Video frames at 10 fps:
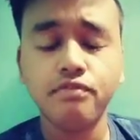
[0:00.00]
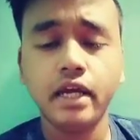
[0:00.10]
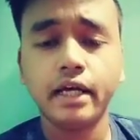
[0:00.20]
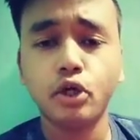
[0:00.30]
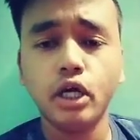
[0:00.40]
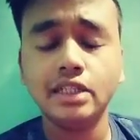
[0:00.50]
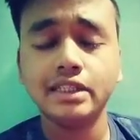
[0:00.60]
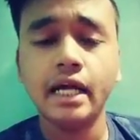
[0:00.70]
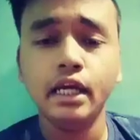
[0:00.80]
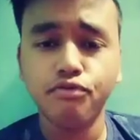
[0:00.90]
ऑफ इलेक्ट्रॉनिक्स
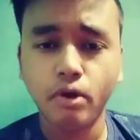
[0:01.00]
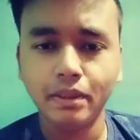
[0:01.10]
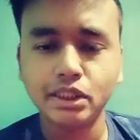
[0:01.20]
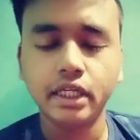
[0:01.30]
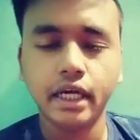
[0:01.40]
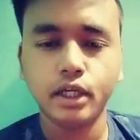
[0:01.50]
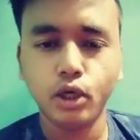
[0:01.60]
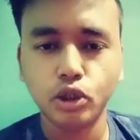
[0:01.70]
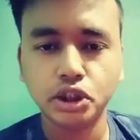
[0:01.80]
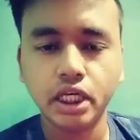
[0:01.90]
एंड इन्फॉर्मेशन
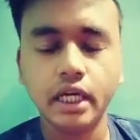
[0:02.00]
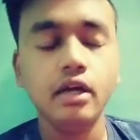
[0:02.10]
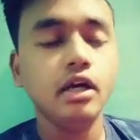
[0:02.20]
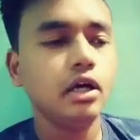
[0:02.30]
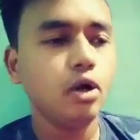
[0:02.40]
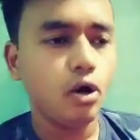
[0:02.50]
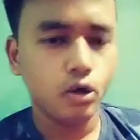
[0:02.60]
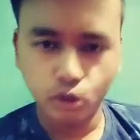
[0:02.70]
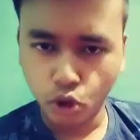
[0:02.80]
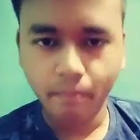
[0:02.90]
टेक्नोलॉजी की
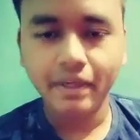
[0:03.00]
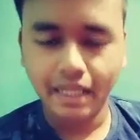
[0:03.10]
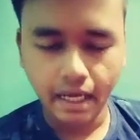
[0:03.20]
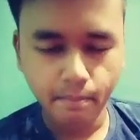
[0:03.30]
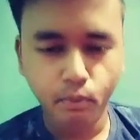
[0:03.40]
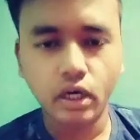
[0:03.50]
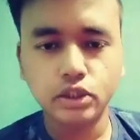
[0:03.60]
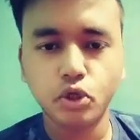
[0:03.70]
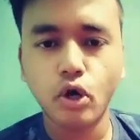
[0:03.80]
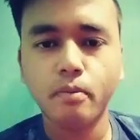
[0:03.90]
और जो अपनी यही पूरा
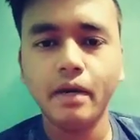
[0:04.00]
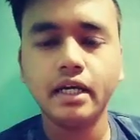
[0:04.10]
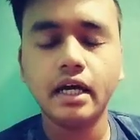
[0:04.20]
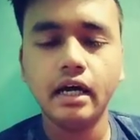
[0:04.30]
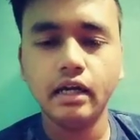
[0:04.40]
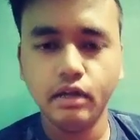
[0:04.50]
जो गवर्नमेंट का